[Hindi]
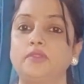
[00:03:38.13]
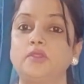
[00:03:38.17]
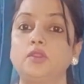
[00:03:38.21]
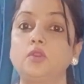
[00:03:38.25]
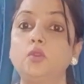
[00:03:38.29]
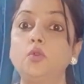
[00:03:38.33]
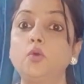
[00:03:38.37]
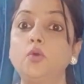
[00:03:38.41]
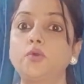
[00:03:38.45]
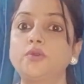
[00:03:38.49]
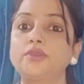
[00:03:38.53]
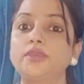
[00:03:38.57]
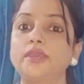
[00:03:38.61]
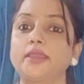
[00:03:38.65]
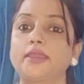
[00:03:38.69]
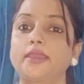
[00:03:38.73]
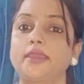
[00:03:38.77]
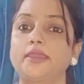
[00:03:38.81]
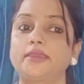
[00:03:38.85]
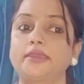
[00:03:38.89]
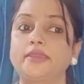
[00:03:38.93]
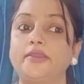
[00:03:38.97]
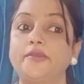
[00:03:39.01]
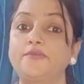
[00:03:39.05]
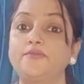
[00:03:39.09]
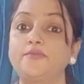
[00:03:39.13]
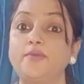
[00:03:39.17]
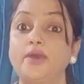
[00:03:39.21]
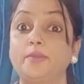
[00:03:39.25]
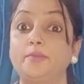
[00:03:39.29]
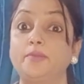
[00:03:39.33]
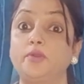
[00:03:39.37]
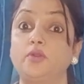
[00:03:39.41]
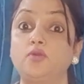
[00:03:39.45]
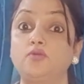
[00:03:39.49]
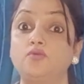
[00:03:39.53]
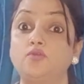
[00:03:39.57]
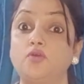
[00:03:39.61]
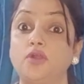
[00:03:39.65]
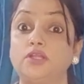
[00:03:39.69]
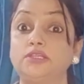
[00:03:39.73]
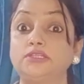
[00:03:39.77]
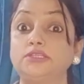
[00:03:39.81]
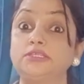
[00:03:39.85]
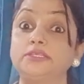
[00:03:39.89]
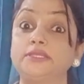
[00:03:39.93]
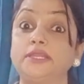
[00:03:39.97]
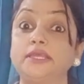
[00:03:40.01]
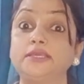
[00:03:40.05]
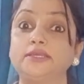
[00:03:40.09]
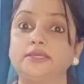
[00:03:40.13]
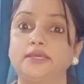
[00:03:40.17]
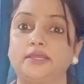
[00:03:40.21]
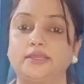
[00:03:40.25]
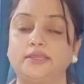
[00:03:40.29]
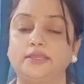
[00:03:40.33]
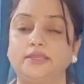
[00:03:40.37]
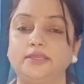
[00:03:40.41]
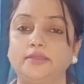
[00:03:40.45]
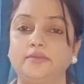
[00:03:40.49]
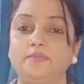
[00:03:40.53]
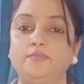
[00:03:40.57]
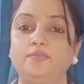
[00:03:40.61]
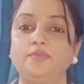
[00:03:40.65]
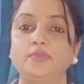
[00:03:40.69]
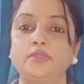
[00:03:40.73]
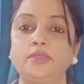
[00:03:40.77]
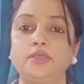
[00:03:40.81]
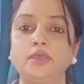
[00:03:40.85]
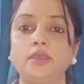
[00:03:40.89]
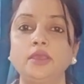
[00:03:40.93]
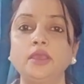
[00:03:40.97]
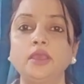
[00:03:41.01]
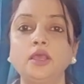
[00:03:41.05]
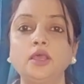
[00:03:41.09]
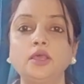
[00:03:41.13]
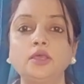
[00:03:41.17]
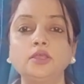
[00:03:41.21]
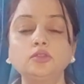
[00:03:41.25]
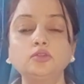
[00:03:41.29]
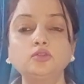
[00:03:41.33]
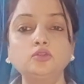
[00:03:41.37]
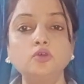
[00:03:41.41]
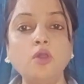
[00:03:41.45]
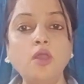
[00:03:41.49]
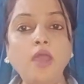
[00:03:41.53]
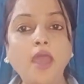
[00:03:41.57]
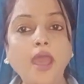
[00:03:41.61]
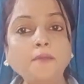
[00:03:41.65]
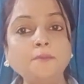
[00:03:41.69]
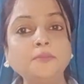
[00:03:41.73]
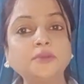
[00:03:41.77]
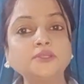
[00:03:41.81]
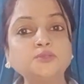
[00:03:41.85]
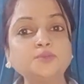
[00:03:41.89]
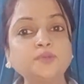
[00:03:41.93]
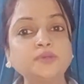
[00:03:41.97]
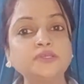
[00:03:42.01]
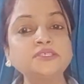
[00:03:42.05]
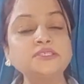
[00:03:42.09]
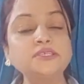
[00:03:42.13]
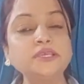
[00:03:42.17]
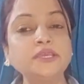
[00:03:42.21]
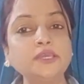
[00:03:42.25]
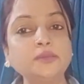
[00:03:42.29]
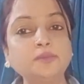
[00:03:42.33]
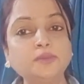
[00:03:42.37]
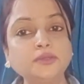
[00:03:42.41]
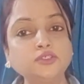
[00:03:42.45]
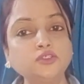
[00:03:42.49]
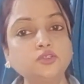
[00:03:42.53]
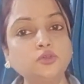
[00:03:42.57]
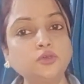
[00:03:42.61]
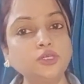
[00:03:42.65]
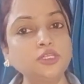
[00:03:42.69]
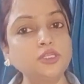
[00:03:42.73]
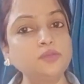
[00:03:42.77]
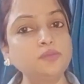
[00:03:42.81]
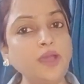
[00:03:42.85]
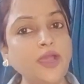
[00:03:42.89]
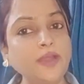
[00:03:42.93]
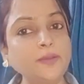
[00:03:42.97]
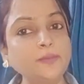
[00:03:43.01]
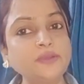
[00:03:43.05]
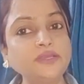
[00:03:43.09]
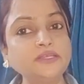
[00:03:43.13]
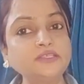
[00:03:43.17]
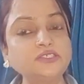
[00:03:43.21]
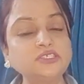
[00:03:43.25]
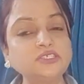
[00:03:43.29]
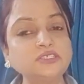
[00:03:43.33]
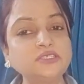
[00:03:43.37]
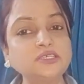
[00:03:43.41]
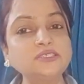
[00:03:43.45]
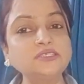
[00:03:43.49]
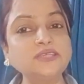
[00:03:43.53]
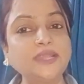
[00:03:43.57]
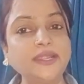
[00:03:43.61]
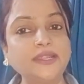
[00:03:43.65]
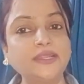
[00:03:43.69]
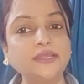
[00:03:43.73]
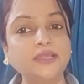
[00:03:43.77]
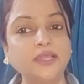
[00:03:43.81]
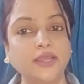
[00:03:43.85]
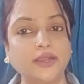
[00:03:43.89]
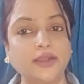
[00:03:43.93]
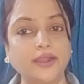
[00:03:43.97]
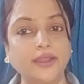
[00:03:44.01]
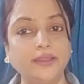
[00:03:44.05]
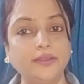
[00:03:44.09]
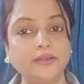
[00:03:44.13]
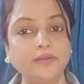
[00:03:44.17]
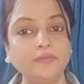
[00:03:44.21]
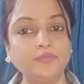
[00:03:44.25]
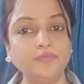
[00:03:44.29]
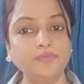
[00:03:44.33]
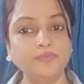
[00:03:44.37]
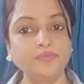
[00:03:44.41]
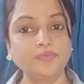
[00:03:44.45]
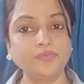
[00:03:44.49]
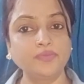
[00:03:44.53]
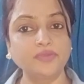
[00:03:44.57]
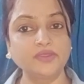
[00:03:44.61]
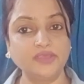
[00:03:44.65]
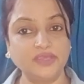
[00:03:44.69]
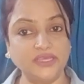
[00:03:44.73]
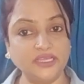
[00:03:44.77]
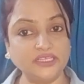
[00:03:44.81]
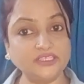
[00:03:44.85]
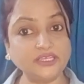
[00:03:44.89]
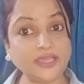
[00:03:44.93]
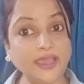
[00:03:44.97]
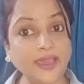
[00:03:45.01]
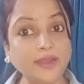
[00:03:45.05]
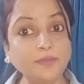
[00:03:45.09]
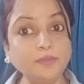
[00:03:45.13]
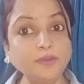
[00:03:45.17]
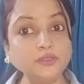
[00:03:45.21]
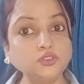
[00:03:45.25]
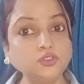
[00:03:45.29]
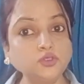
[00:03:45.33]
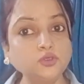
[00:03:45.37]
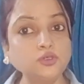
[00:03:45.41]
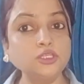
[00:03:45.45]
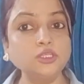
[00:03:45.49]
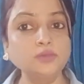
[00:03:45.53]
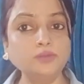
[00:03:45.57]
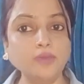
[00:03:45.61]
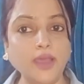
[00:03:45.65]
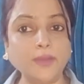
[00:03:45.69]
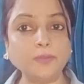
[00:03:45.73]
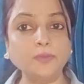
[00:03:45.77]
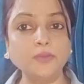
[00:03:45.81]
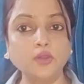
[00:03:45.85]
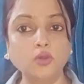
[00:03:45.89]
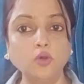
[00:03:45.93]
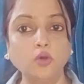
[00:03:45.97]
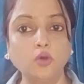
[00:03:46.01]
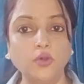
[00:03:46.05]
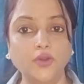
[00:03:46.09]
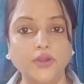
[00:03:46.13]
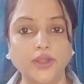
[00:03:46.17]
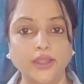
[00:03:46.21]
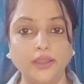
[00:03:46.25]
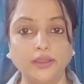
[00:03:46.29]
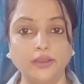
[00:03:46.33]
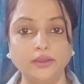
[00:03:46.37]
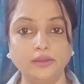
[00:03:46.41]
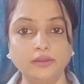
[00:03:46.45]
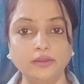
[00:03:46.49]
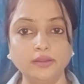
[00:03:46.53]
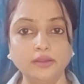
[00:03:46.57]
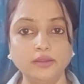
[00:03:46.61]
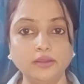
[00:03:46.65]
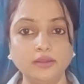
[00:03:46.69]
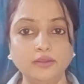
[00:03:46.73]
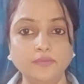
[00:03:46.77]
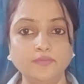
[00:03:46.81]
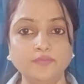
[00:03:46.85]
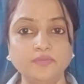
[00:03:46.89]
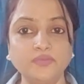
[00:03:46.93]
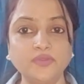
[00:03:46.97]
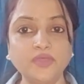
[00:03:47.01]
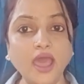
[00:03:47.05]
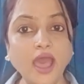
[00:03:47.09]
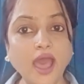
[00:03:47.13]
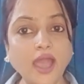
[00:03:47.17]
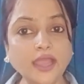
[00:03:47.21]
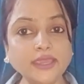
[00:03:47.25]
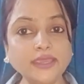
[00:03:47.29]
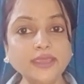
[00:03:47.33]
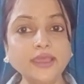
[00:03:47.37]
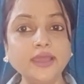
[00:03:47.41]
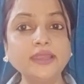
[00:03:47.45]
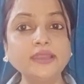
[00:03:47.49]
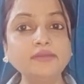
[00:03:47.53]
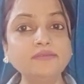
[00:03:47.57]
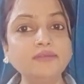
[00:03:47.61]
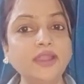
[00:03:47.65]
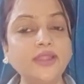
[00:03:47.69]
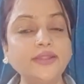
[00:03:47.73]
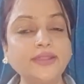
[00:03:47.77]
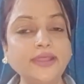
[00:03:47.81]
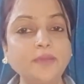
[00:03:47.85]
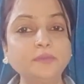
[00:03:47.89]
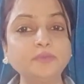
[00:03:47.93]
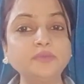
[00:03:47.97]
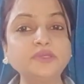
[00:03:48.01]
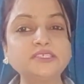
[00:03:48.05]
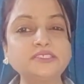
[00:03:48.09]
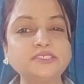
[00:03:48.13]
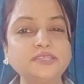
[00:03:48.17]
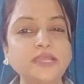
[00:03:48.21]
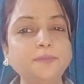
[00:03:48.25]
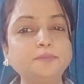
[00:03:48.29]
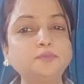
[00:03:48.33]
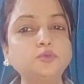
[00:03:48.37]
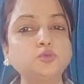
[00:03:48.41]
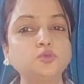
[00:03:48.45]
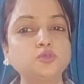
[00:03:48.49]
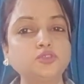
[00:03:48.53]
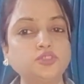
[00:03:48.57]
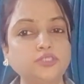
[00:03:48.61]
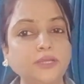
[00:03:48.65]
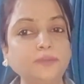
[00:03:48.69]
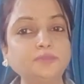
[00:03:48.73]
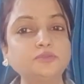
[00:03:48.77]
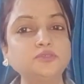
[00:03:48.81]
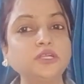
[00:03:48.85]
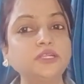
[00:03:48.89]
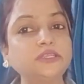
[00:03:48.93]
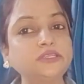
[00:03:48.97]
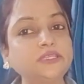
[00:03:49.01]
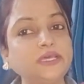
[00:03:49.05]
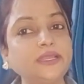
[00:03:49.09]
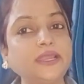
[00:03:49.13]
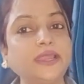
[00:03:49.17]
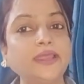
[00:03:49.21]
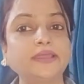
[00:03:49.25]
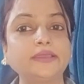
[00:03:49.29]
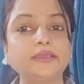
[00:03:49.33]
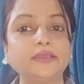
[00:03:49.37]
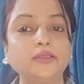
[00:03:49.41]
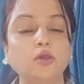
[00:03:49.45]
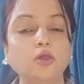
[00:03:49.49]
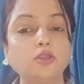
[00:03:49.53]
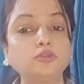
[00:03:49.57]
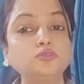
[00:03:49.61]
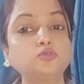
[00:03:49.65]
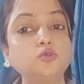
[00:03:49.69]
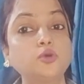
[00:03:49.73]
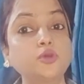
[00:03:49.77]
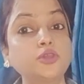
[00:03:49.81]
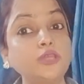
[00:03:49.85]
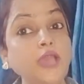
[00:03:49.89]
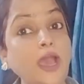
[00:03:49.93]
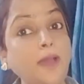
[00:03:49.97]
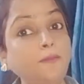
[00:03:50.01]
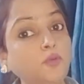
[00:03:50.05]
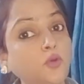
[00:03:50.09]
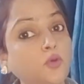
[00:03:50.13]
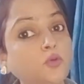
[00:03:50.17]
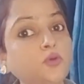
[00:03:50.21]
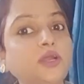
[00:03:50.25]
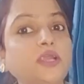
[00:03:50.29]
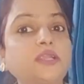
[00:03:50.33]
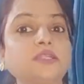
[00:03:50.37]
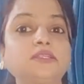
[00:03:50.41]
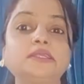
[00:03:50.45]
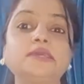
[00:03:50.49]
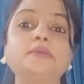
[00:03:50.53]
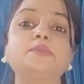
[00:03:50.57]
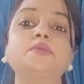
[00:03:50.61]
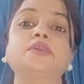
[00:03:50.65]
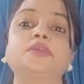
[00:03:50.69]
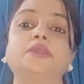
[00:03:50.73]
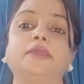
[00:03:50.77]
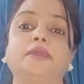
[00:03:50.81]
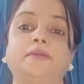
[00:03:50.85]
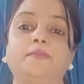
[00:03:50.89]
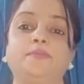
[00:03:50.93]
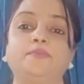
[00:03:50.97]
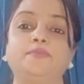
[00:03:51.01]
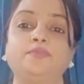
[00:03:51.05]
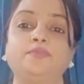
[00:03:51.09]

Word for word: लोग क्या कहेंगे इस बार मेरे को वो गलती नहीं करनी है तो आप बचपन से ही बच्चों के दिमाग में ये चीज़ें सेट कर रहे हैं ये जहर बच्चों के दिमाग में घोल रहे हैं आगे आने वाले टाइम में स्टेप टू स्टेप चलते रहेंगे और जो कि आप लोग करते भी हैं